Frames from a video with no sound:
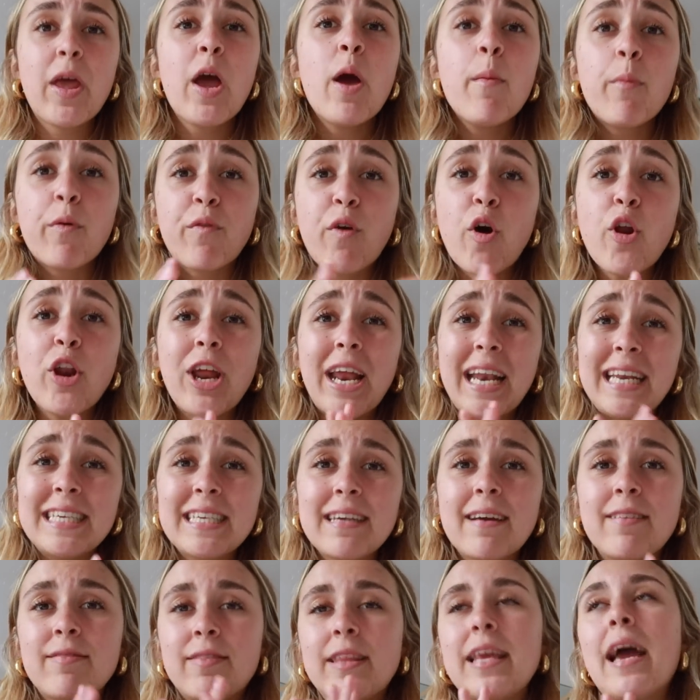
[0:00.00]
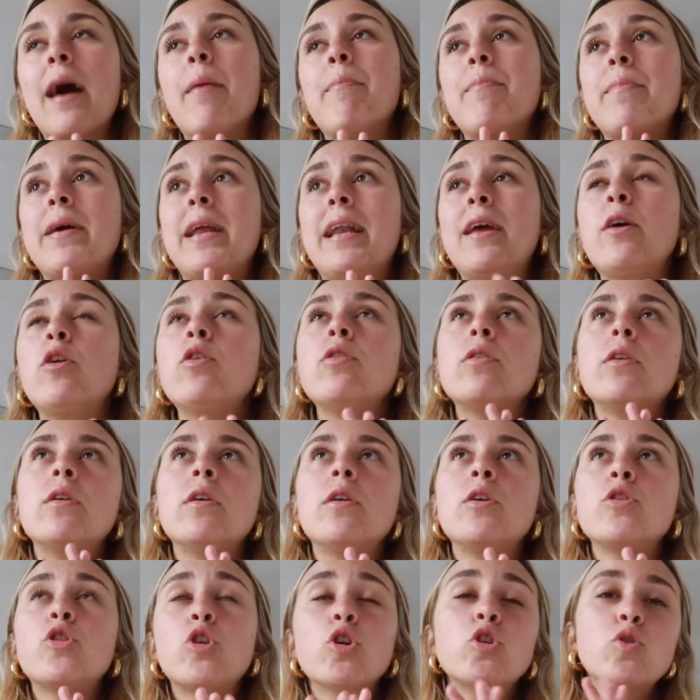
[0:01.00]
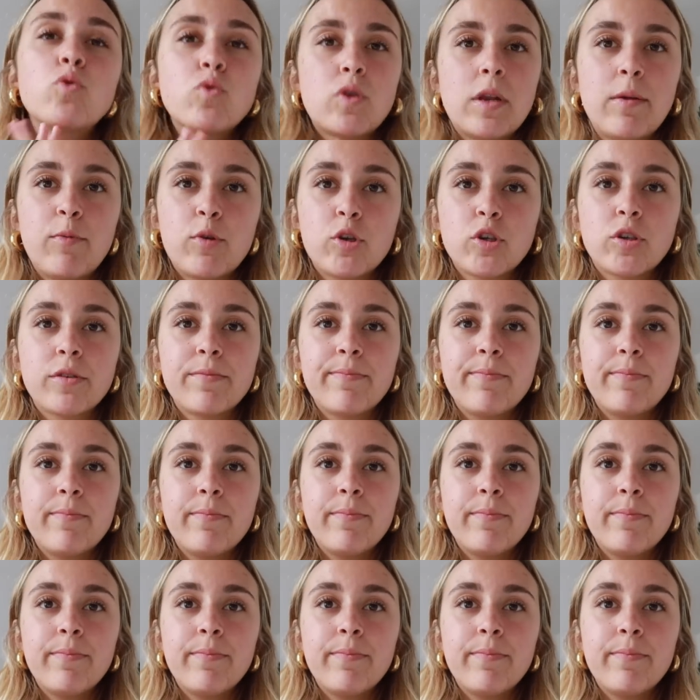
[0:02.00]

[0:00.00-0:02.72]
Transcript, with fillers: Por favor, Elisa, tía, me leo todos tus libros.